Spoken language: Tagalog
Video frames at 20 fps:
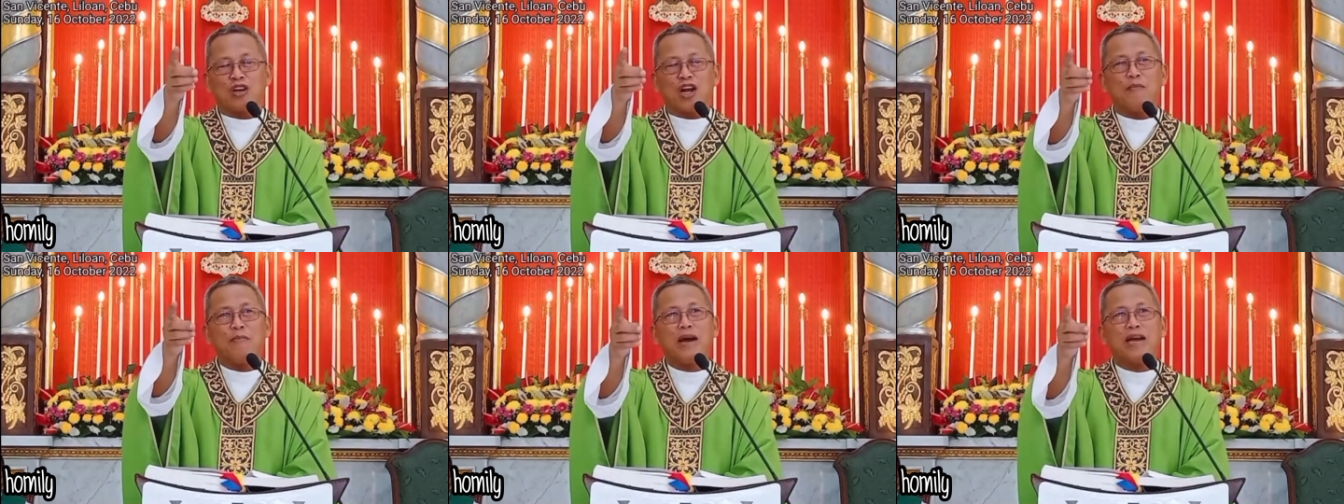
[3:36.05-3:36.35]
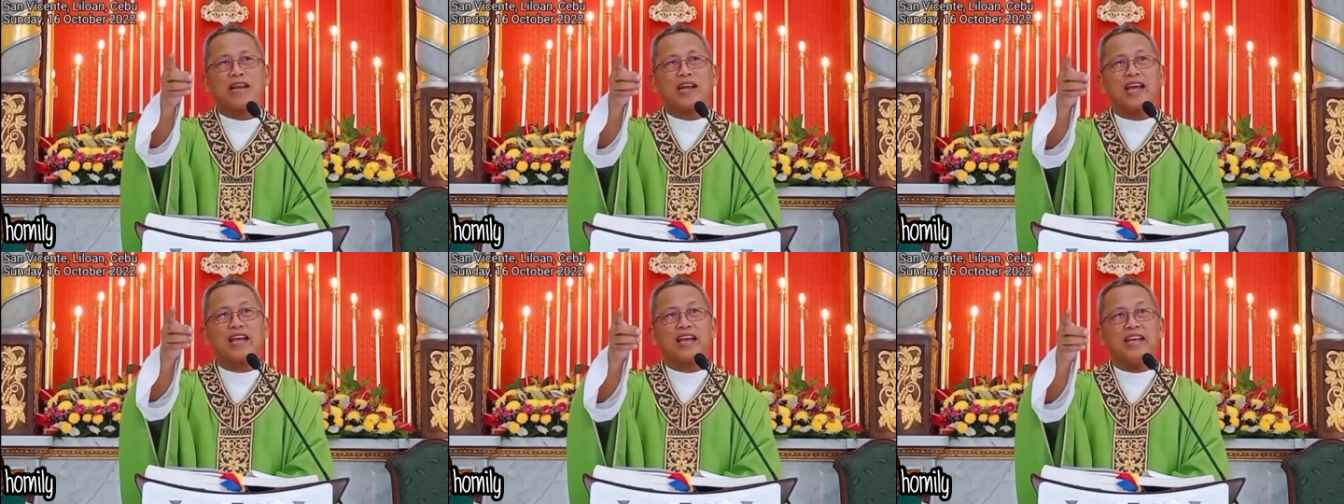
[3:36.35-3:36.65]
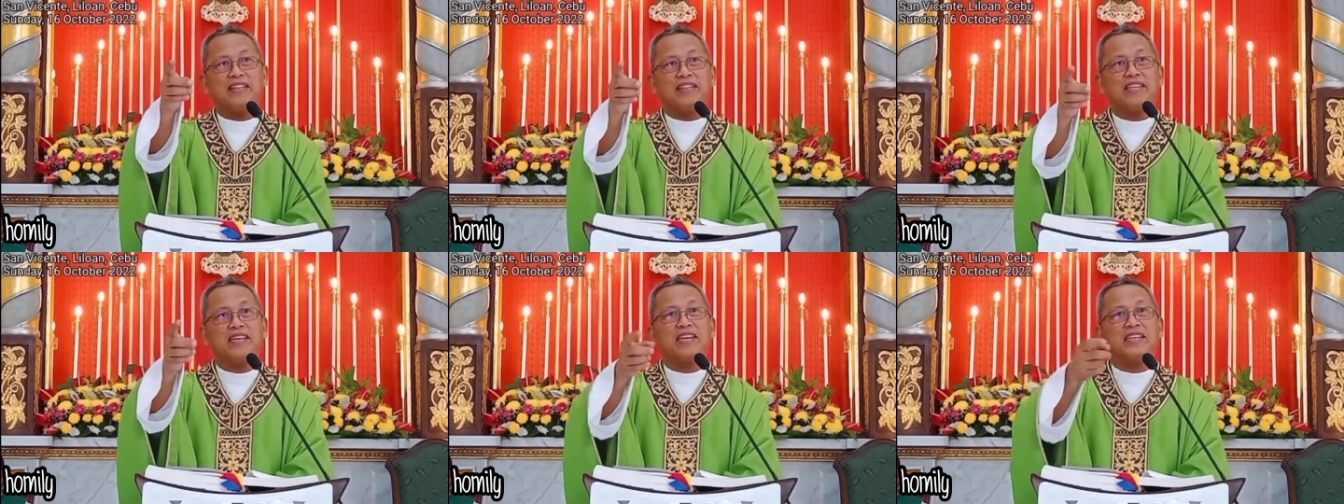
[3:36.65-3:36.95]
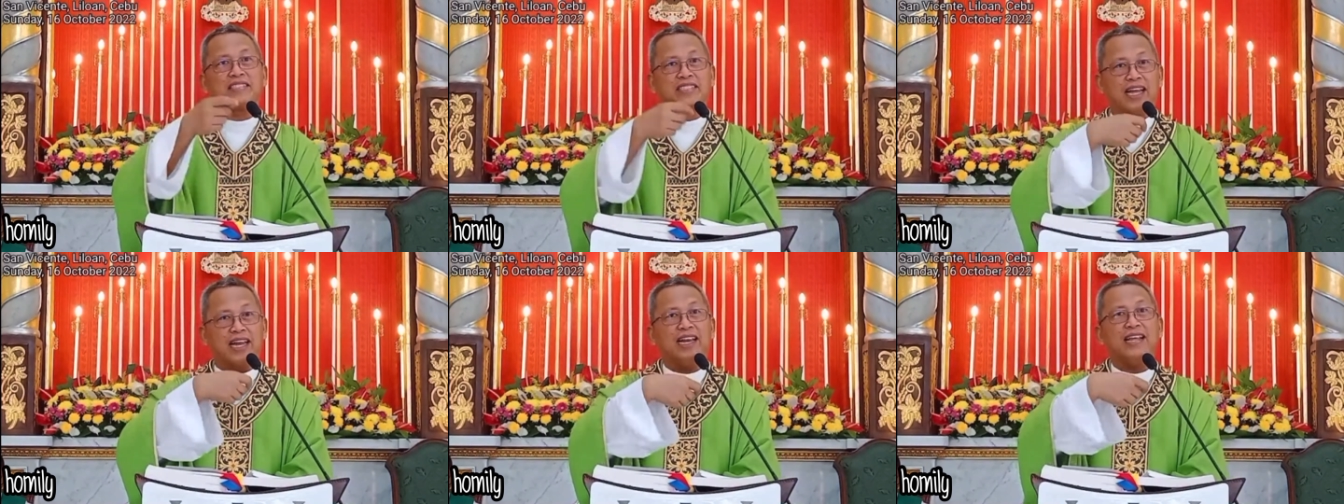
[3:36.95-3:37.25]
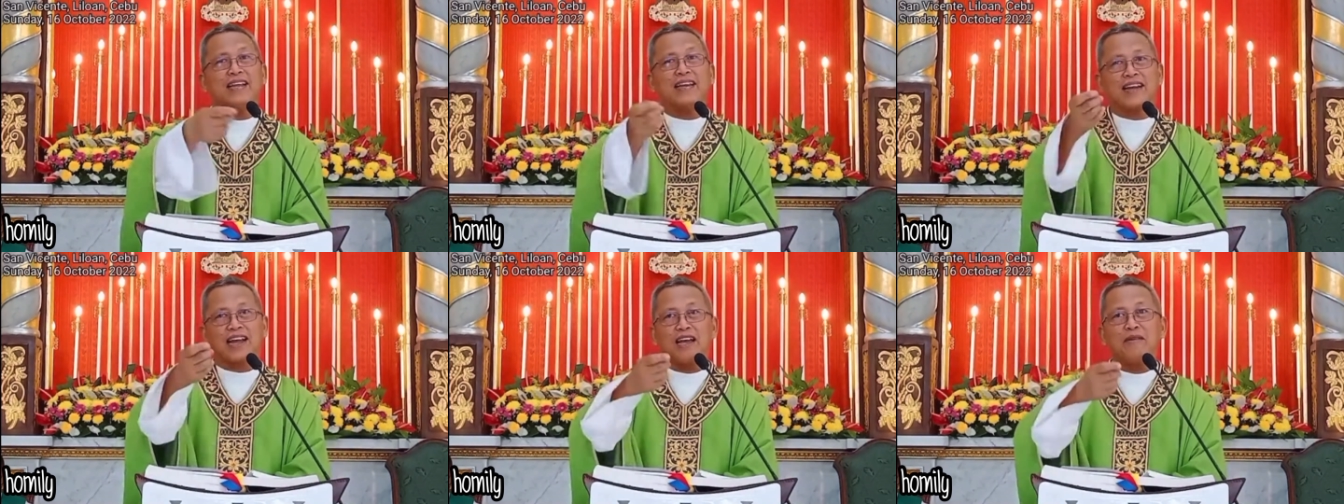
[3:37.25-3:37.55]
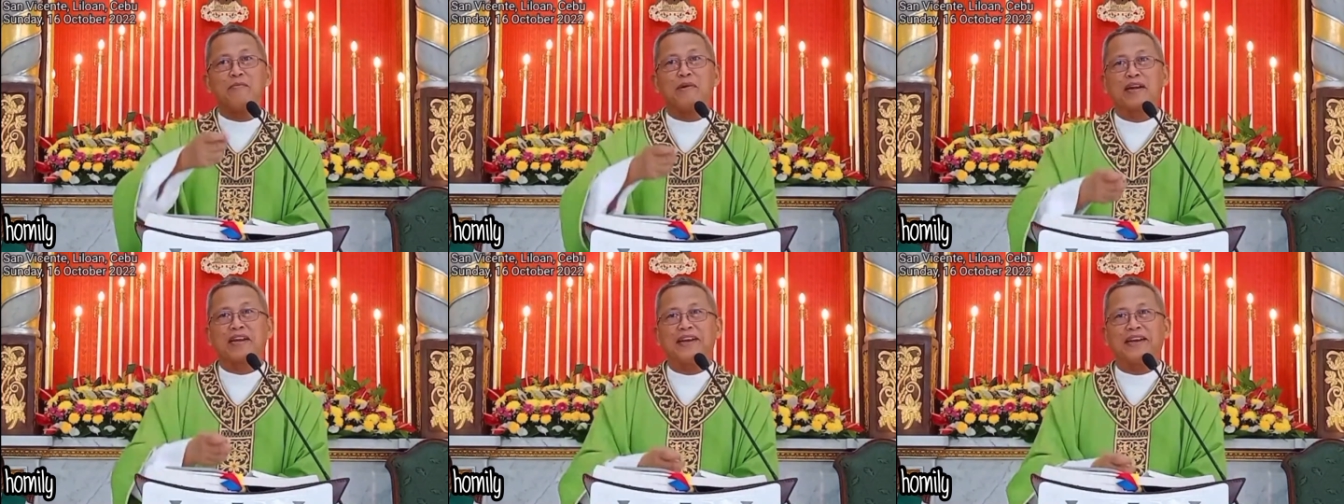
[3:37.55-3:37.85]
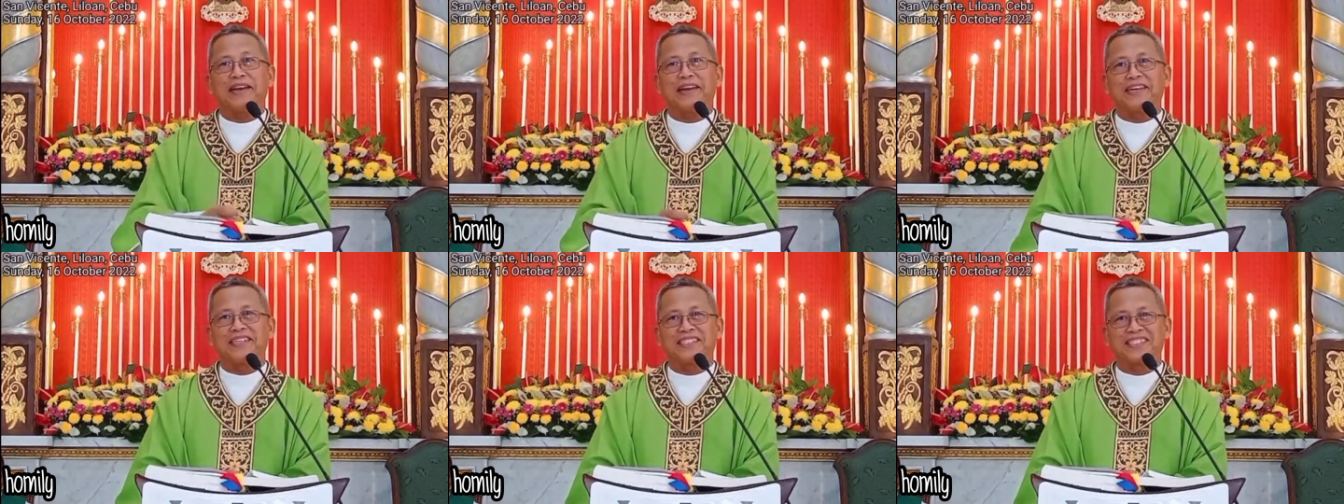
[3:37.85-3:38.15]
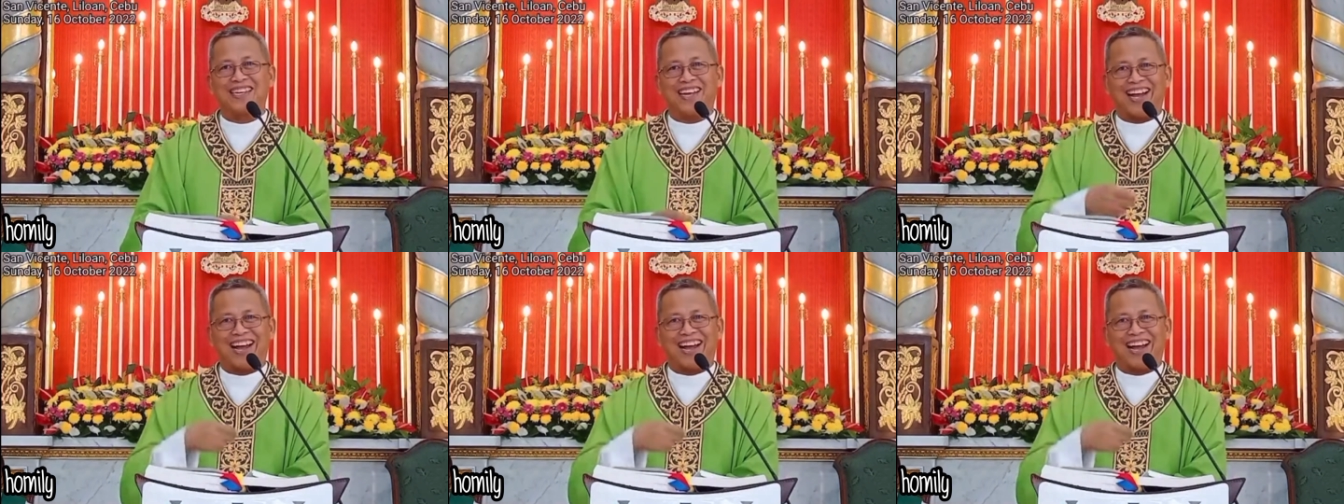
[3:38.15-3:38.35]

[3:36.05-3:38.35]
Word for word: gamay ra kay interest, dali ra kay ma-release.